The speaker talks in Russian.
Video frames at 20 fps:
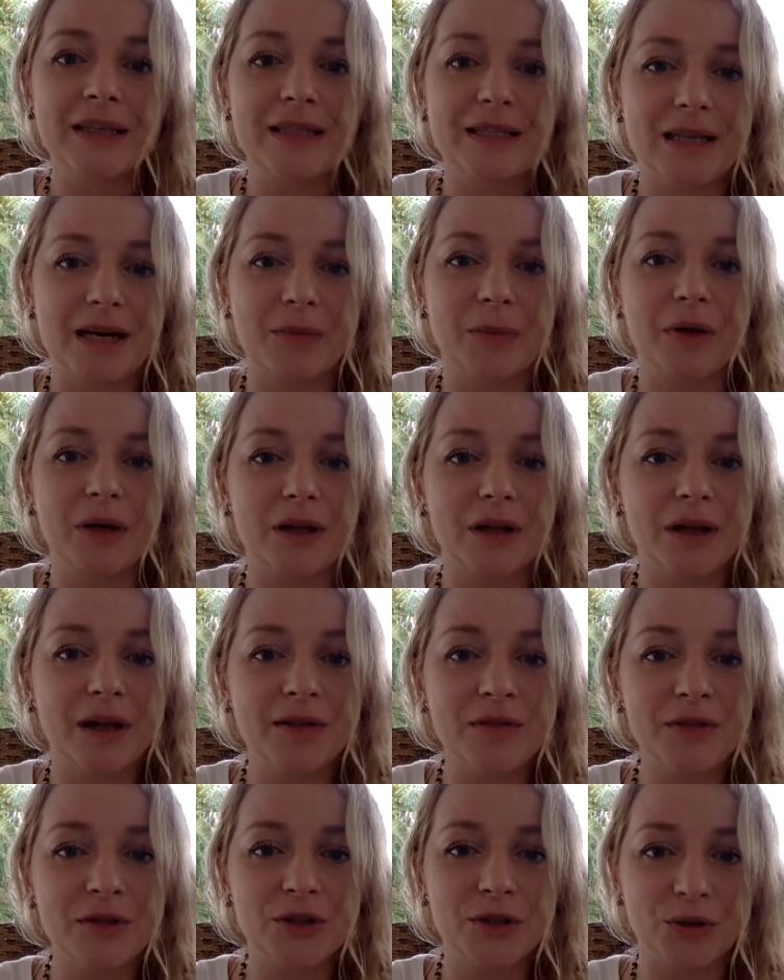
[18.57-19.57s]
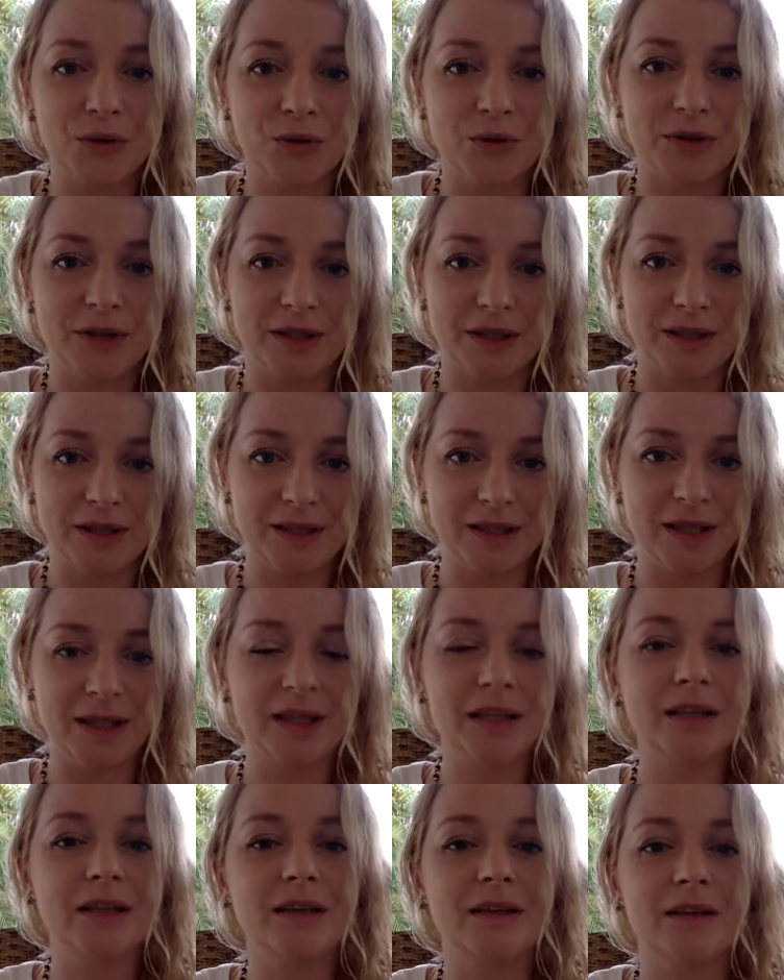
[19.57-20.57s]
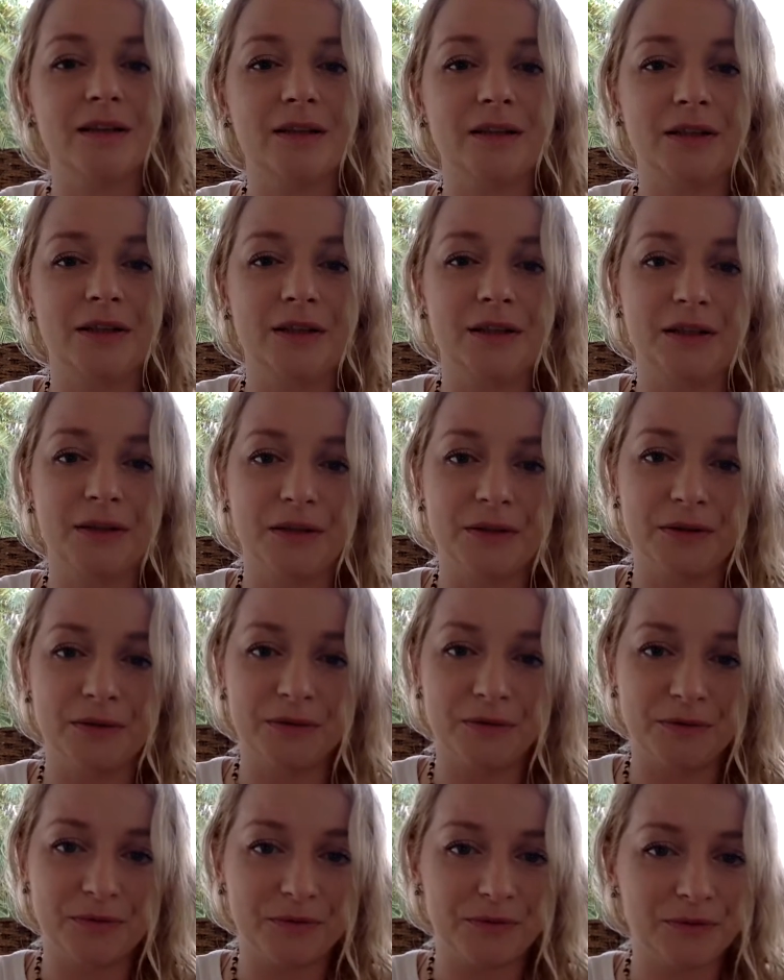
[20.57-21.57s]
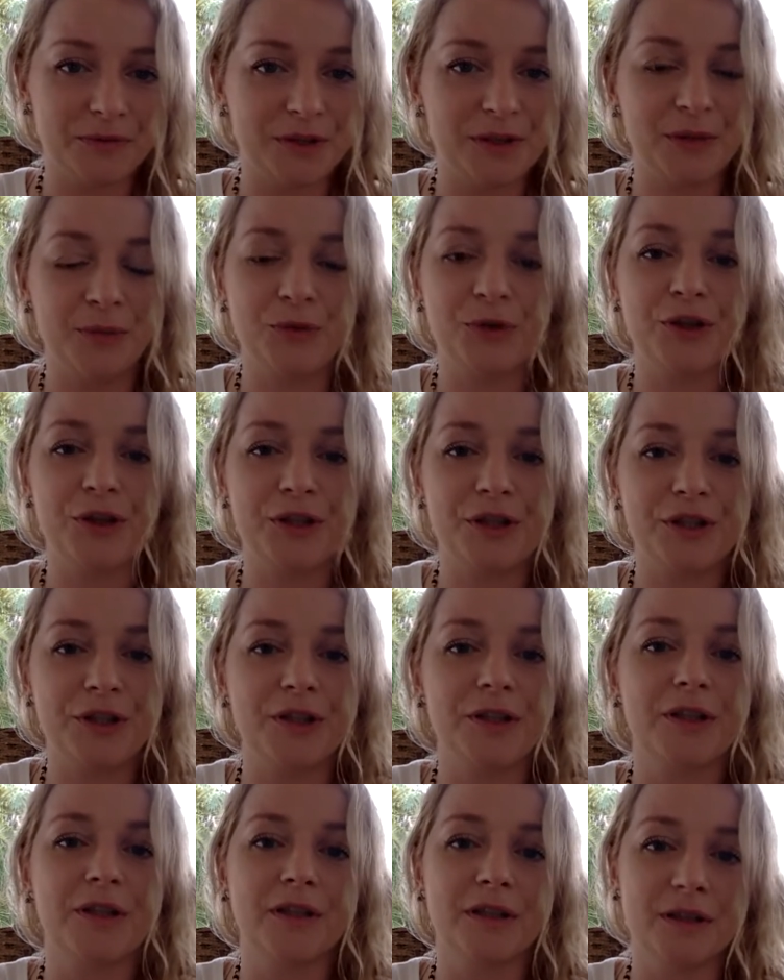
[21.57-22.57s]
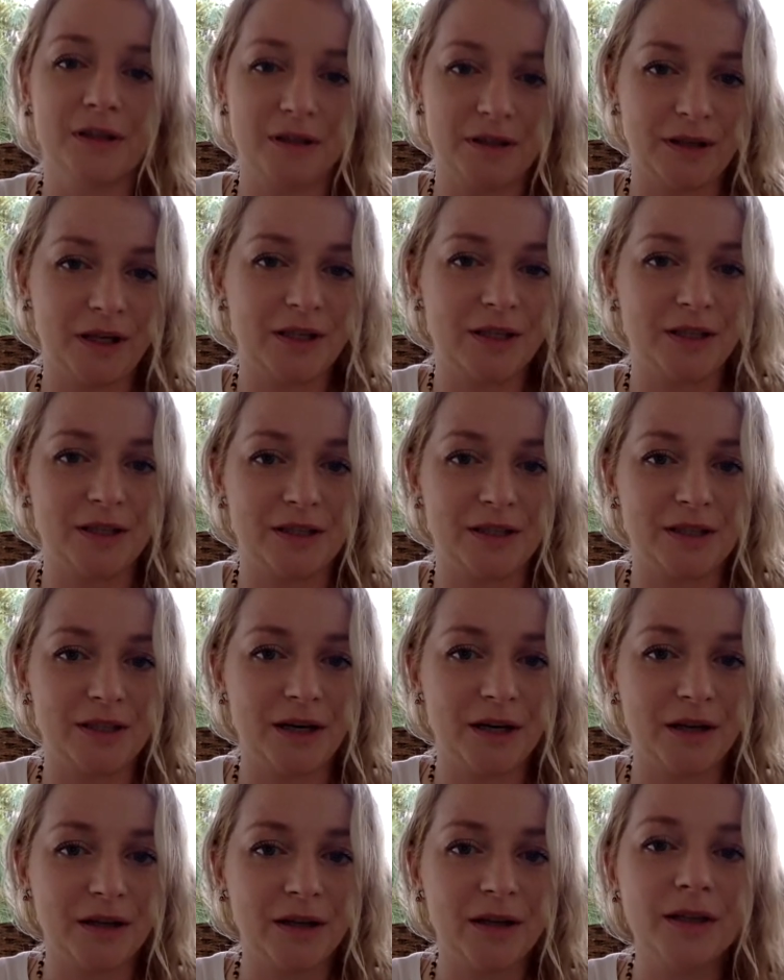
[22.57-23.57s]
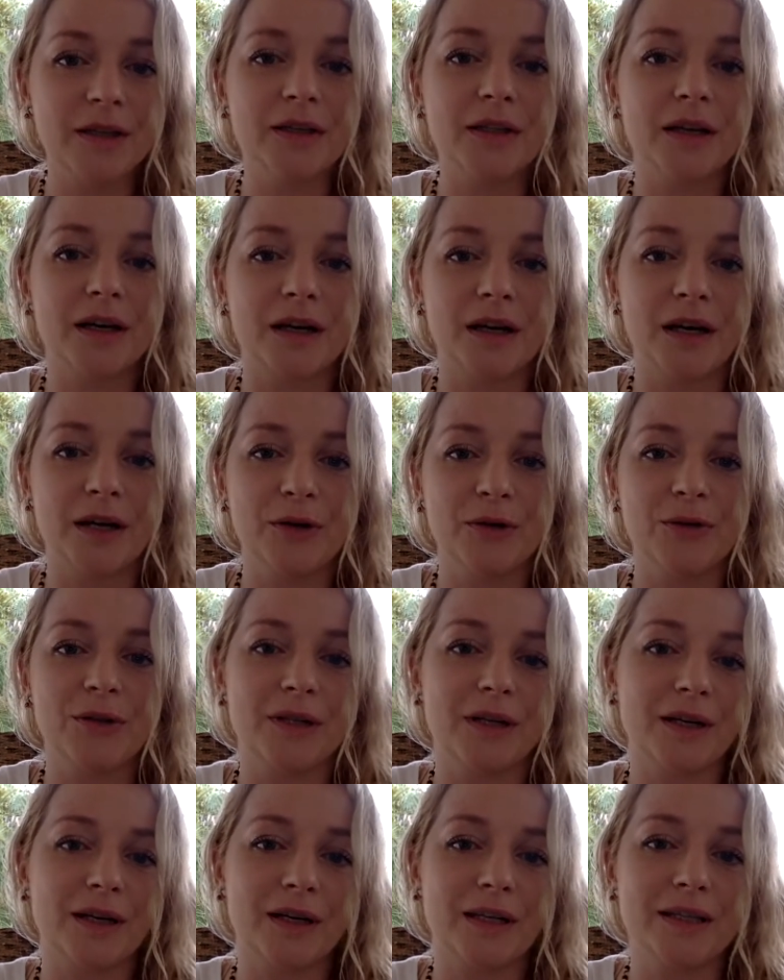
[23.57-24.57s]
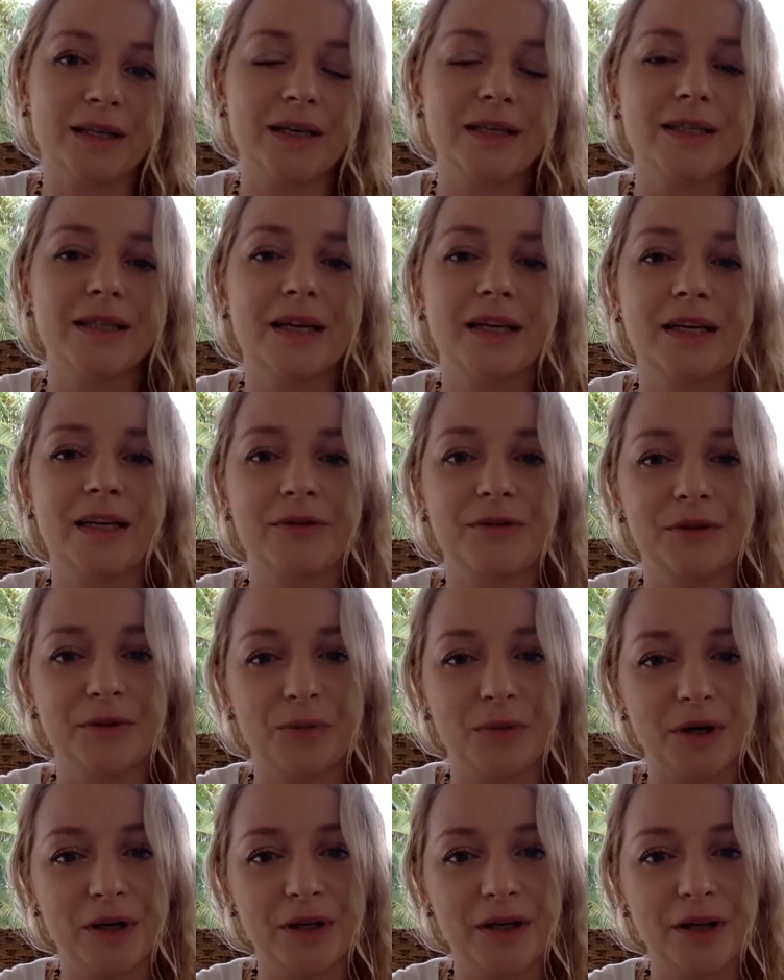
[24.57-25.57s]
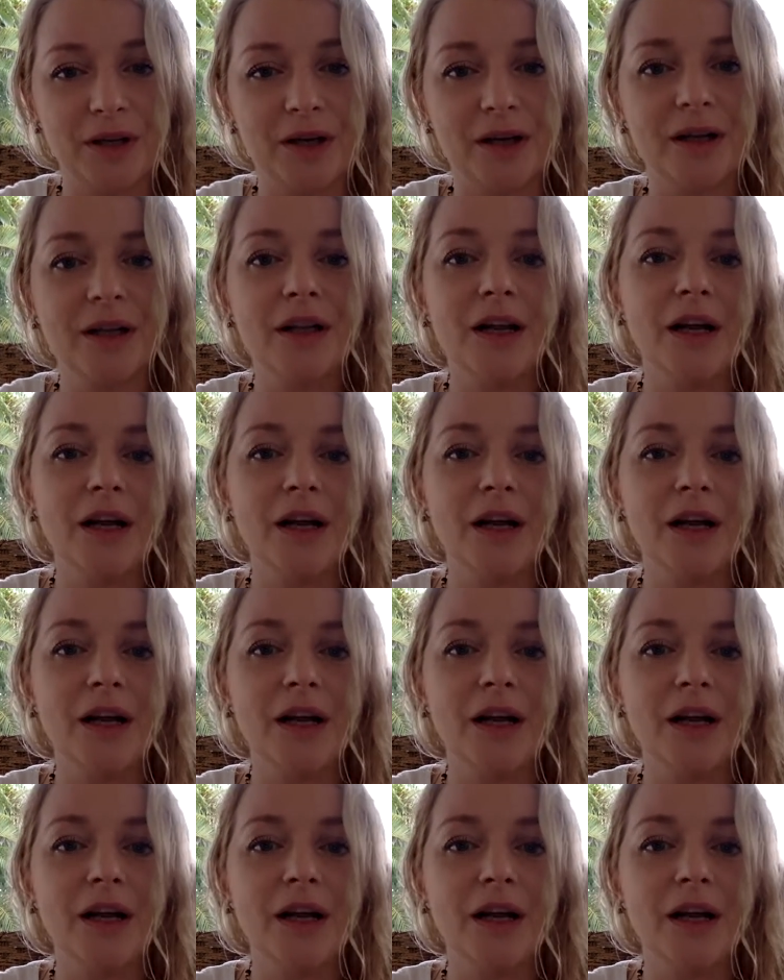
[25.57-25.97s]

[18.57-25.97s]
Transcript: Самое главное, что в этот день э, все мужчины нашей страны стараются оказать знаки внимания,